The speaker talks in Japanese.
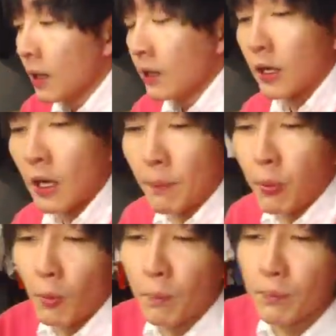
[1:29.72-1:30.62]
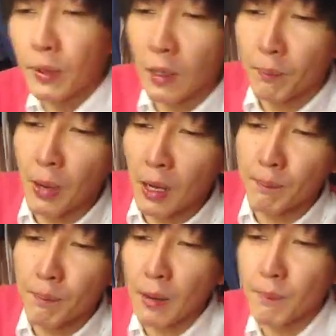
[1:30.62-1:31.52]
なんかポなんか
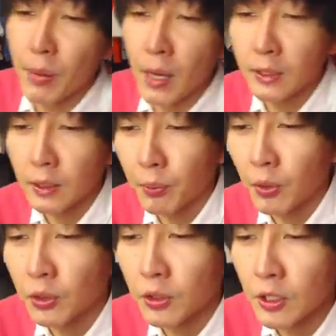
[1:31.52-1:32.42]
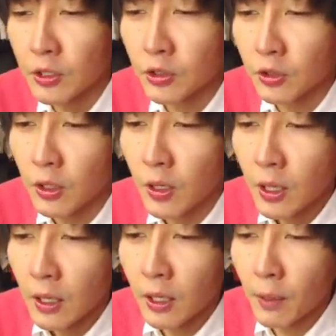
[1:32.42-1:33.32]
パンパンパンって僕の戦争の、
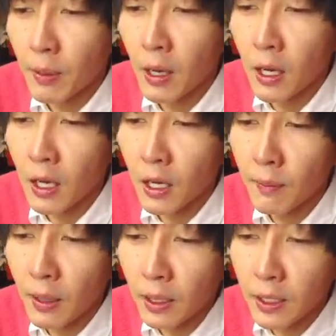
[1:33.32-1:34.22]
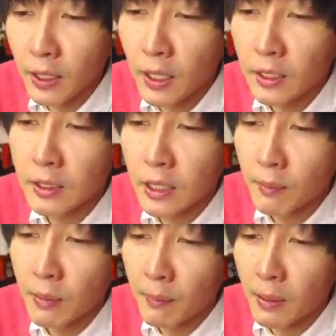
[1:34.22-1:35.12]
なんか
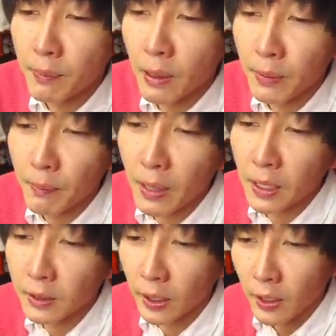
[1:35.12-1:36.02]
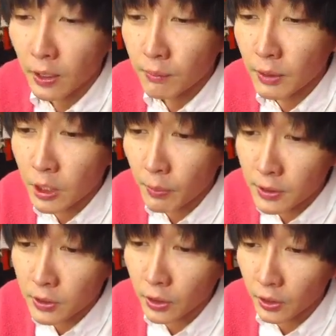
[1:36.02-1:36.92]
バーバリアンダバババババって、めっちゃ
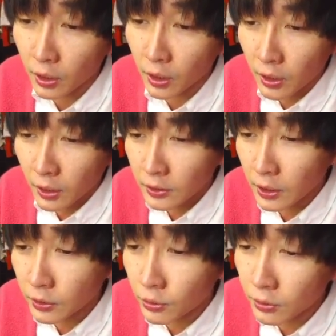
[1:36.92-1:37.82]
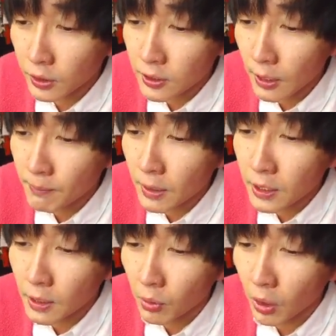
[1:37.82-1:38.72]
バズってんだ。TikTok で3万い
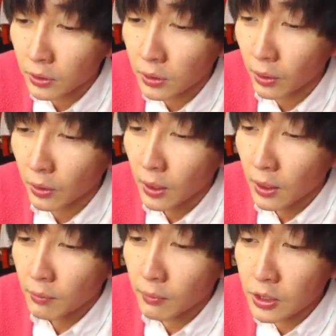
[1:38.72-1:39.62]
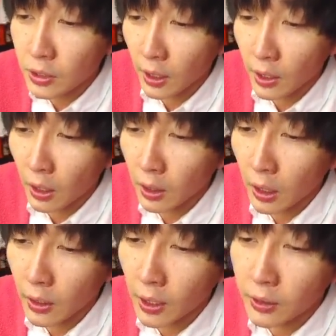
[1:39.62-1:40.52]
いねもらって、マジであれ
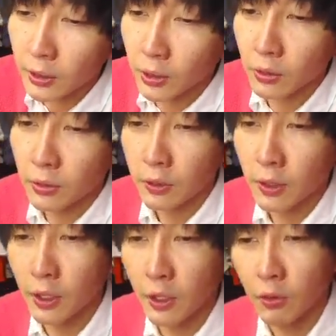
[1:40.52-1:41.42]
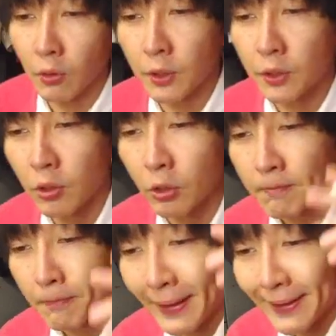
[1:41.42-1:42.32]
金入ってんのえー、おめでと
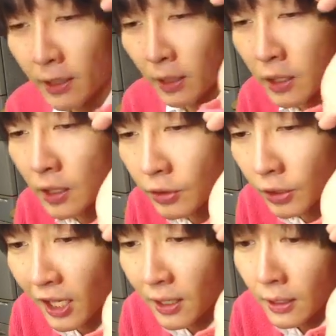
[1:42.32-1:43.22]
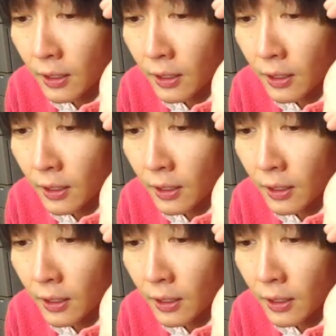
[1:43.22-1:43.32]
う、えー、ありがとうね。